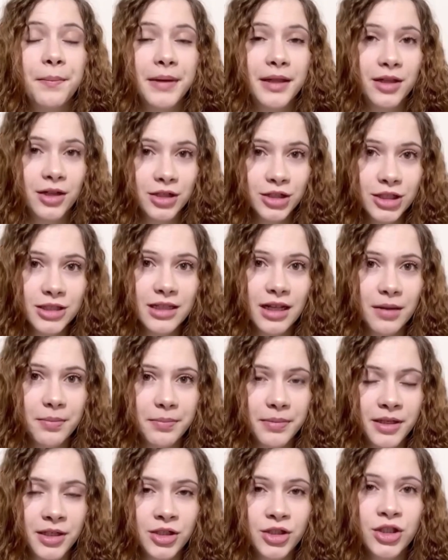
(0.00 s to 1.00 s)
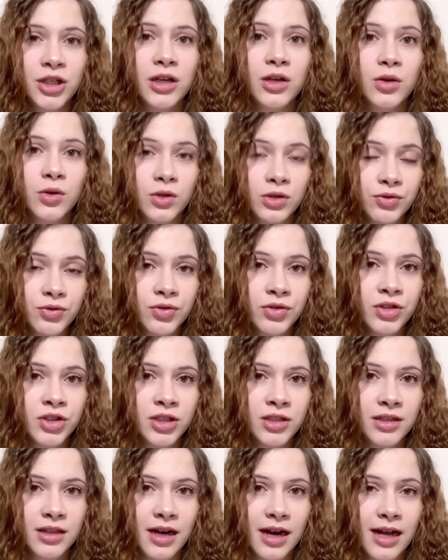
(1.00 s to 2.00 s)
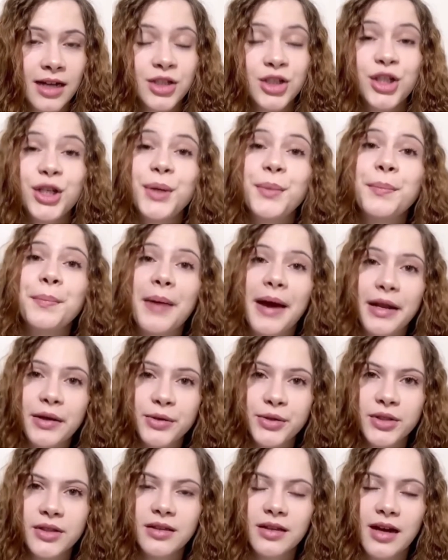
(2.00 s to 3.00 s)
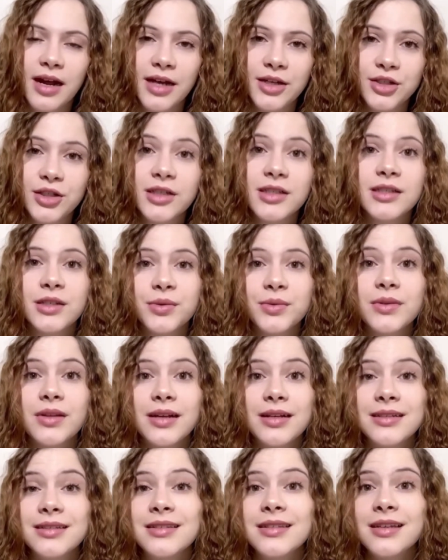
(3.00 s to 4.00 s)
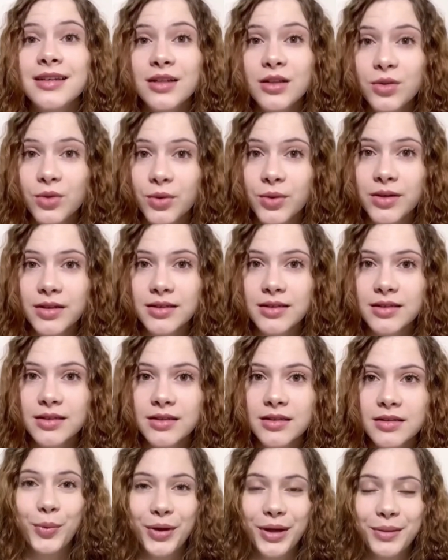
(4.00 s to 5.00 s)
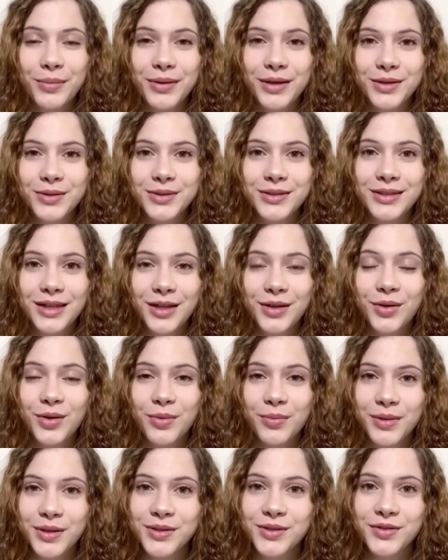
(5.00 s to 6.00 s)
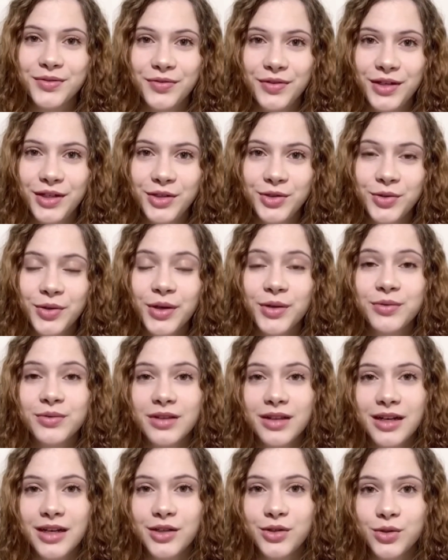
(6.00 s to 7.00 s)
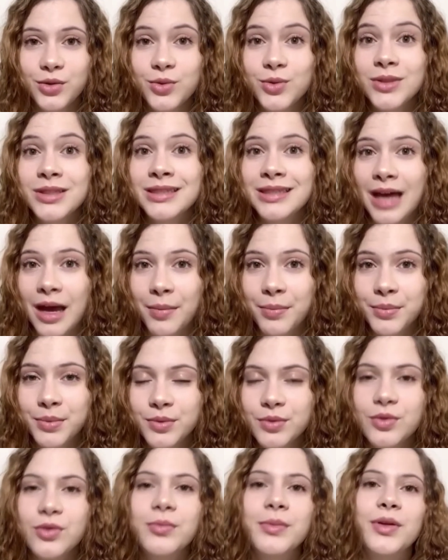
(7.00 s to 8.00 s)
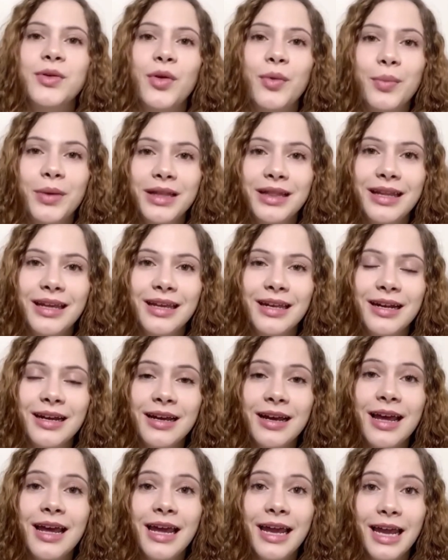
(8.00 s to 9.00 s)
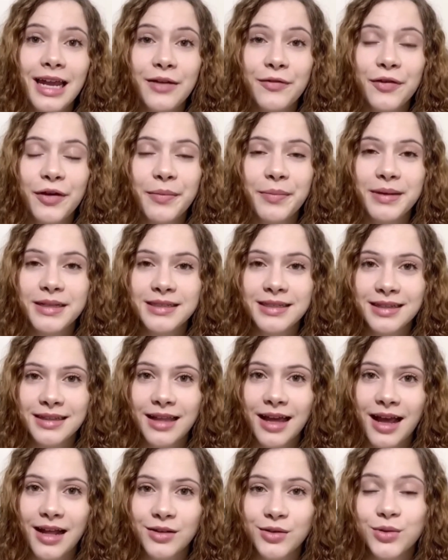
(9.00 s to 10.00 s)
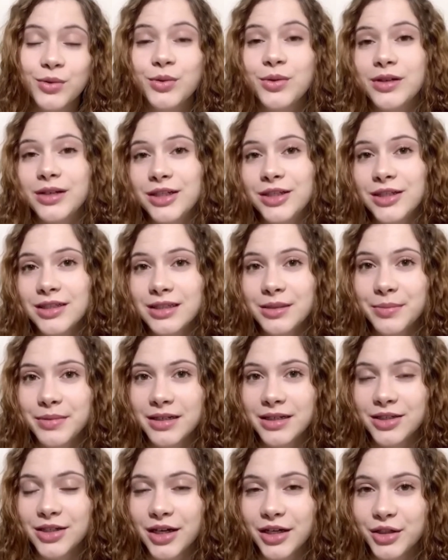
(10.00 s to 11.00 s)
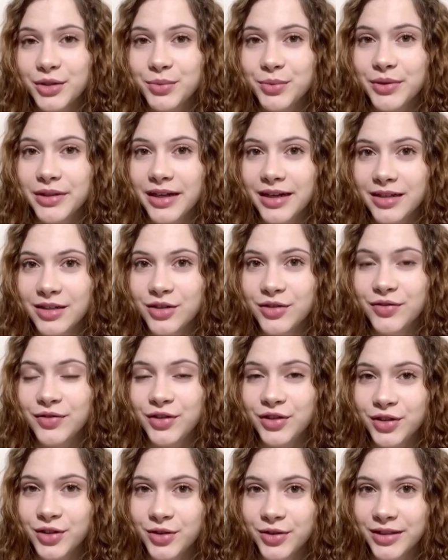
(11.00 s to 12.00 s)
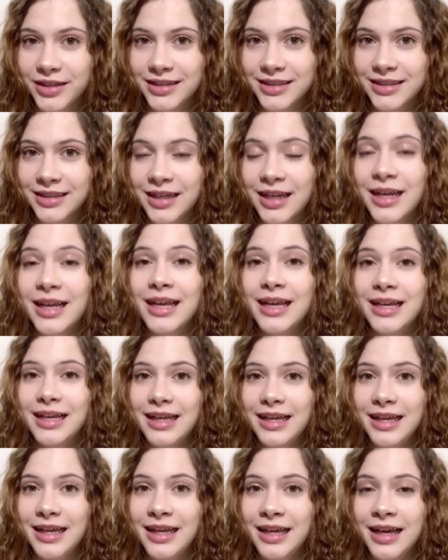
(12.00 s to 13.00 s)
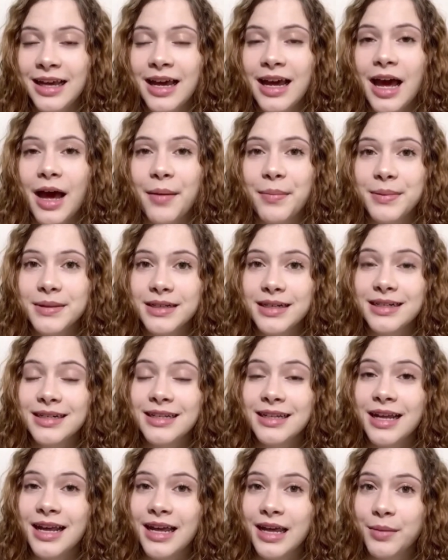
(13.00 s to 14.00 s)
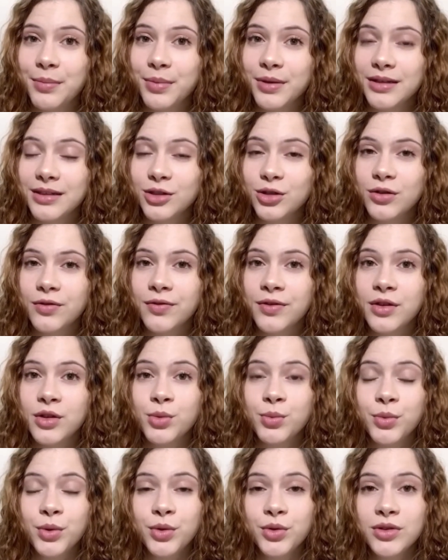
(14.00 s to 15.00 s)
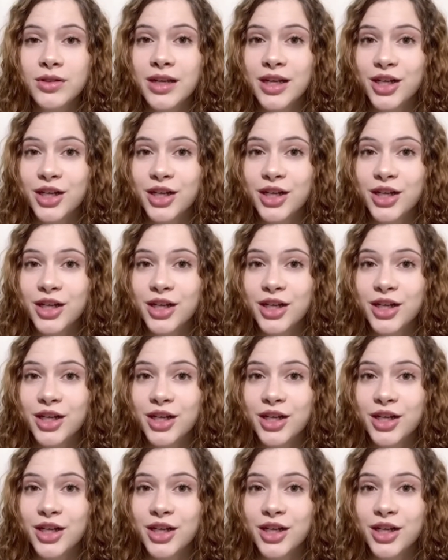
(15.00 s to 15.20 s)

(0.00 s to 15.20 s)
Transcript: Menotti Terpintia, Oswald de Andrade e Mário de Andrade, que são três escritores. O poema que eu citei no começo do vídeo é um trecho dos Sapos, do Manuel Bandeira. Ele foi apresentado durante a Semana de Arte Moderna de 22 e, apesar de na época ter sofrido muitos